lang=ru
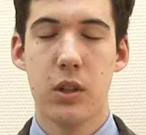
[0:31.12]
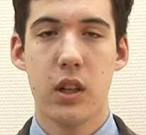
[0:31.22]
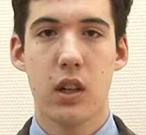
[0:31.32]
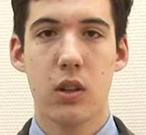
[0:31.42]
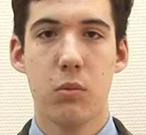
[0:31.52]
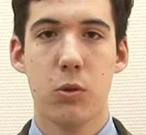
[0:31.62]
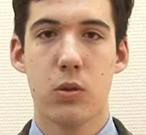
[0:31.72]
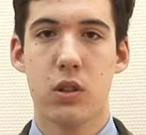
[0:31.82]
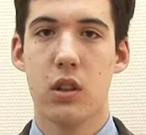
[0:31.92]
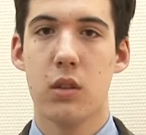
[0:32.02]
меня
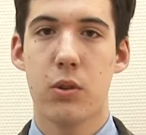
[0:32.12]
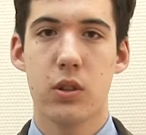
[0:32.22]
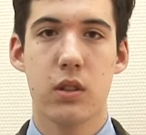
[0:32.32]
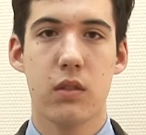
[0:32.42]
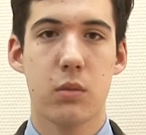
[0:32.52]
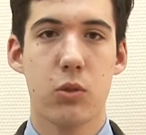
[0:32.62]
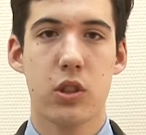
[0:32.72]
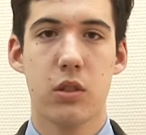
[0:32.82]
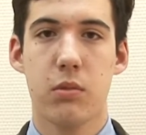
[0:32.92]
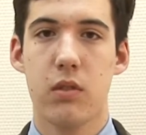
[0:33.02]
«Экономикус» – это не просто
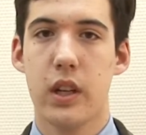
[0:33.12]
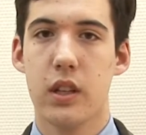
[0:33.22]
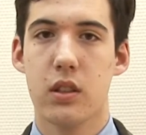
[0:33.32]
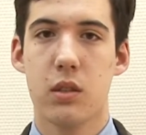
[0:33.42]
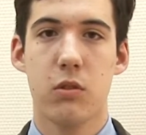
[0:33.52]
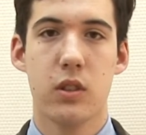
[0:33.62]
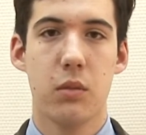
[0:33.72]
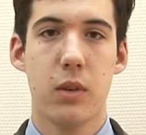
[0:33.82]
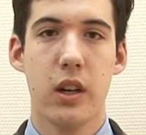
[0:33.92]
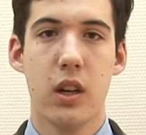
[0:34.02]
возможность повлиять на самого
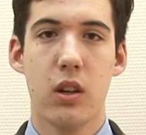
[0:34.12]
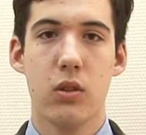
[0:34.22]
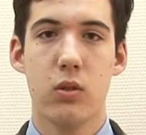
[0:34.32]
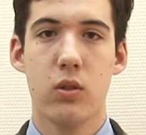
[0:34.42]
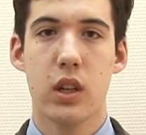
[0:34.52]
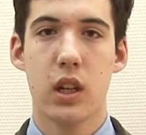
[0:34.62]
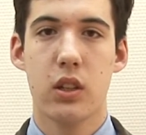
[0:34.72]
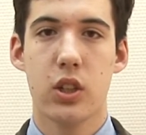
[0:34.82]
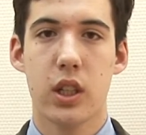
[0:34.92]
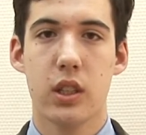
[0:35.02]
себя, но и
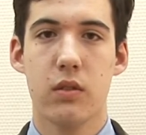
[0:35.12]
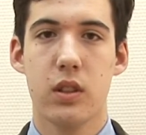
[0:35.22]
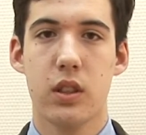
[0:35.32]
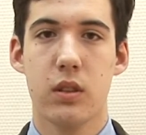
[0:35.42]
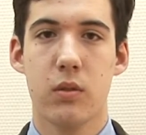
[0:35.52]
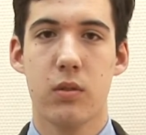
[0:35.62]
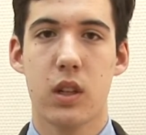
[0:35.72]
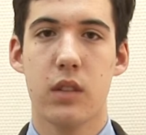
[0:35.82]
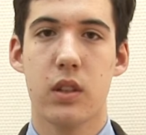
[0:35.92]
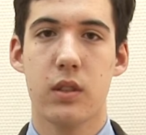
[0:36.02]
уникальный шанс внести свой
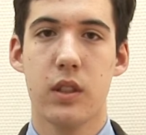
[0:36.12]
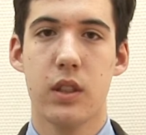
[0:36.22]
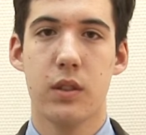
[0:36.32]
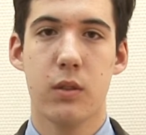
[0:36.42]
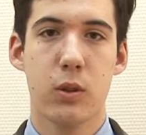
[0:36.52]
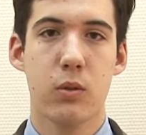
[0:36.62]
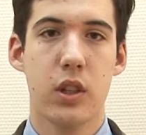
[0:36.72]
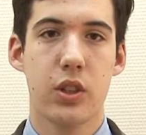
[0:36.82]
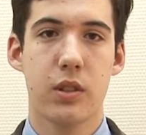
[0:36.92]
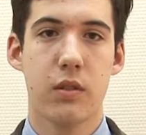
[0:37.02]
вклад в развитие всего
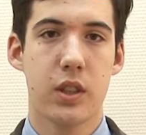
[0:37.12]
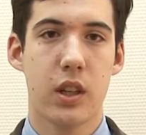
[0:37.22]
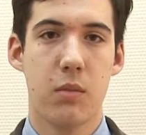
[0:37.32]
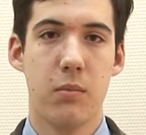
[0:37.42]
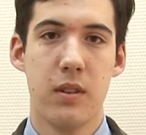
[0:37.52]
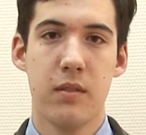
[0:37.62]
студенчества в целом.